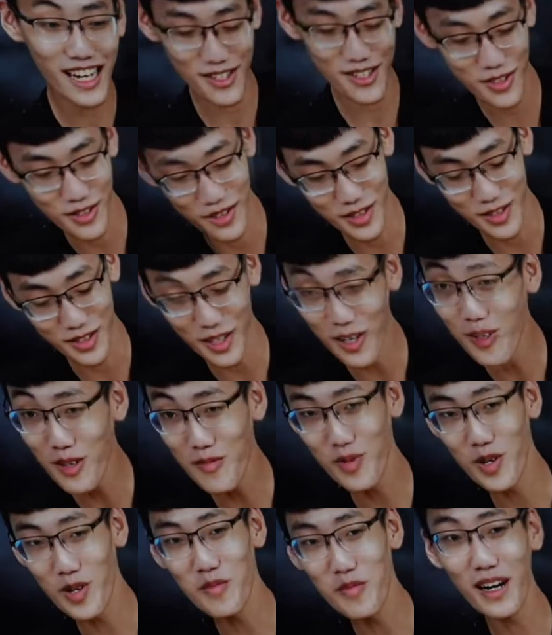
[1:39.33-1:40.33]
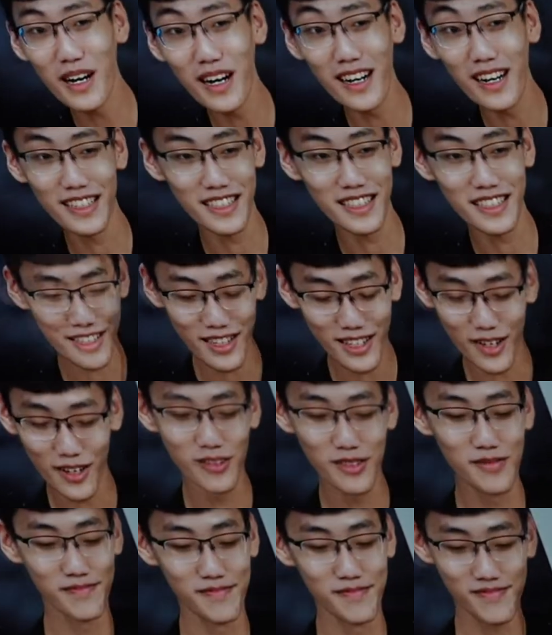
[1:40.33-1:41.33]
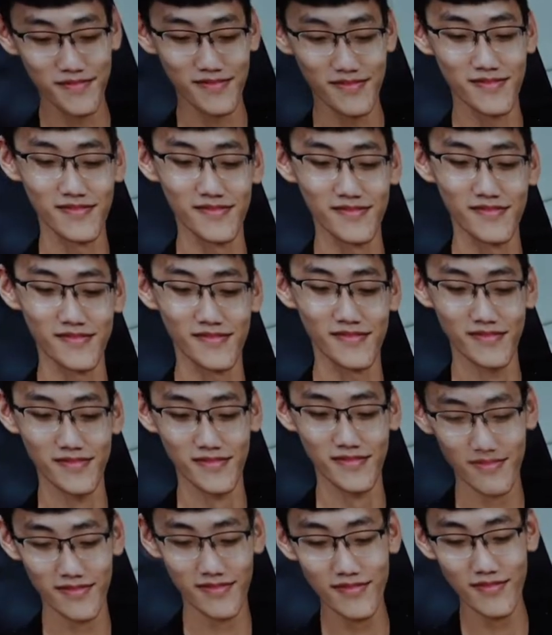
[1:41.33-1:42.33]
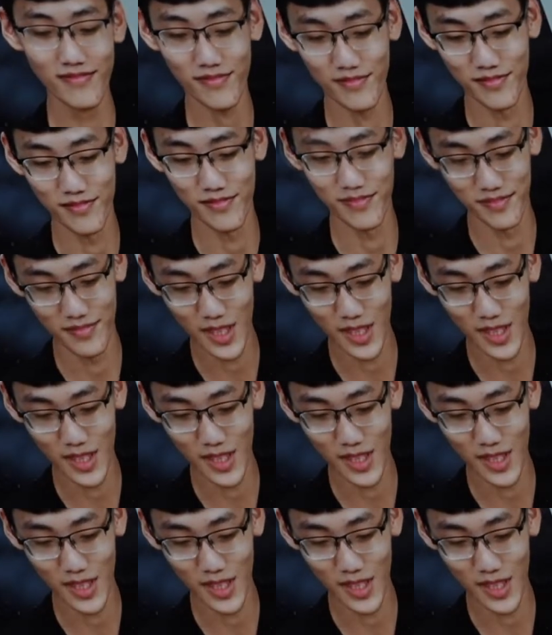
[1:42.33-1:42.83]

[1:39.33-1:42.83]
金山高中还希望孩子们可以透过电子商务